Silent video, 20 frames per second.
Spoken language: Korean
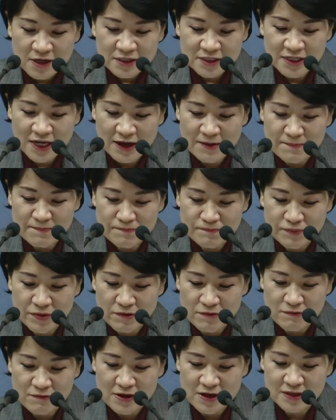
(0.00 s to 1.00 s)
참
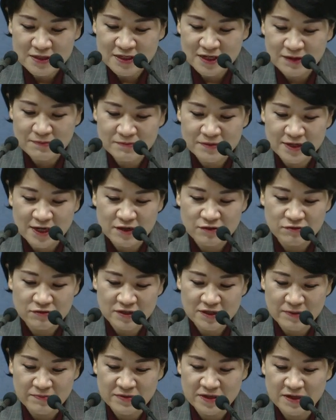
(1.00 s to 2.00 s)
평강, 참 자유,
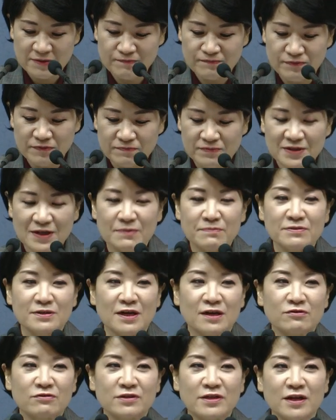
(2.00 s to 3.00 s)
참 기쁨, 참
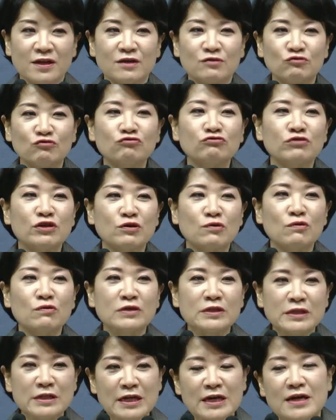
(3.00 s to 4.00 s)
자유를 내가 누리고
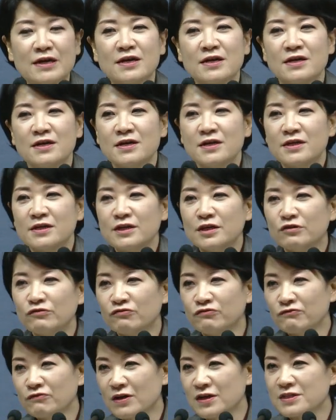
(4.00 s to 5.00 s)
있냐?
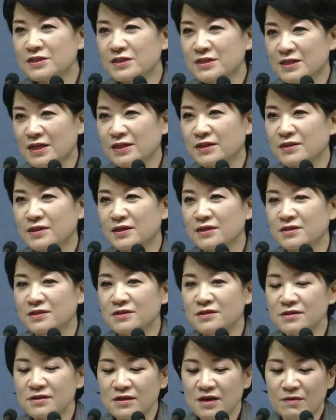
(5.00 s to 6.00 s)
이두 가지
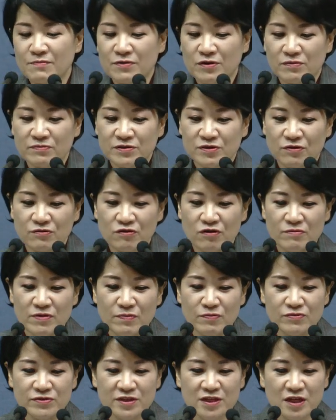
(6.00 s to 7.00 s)
잣대를 한번 여러분
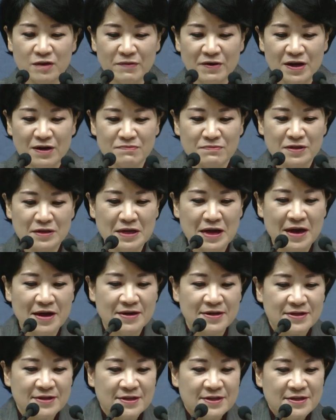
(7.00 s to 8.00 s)
점검해 보시기 바랍니다.